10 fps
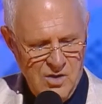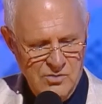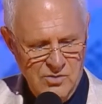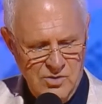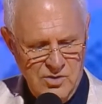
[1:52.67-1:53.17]

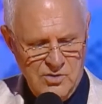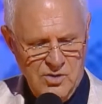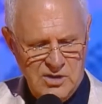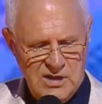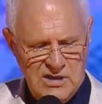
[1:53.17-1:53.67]
Ну,
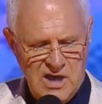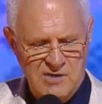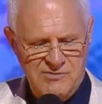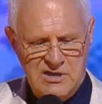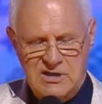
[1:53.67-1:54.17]
идет она
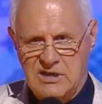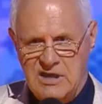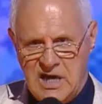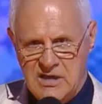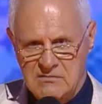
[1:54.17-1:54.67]
и видит
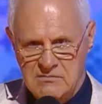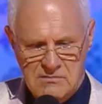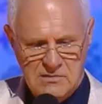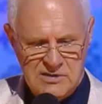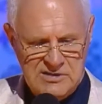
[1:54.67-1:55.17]
я
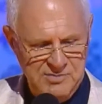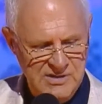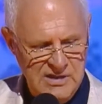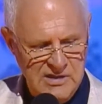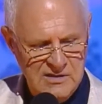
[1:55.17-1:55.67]
со
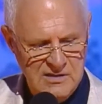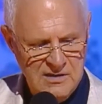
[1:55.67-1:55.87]
спины.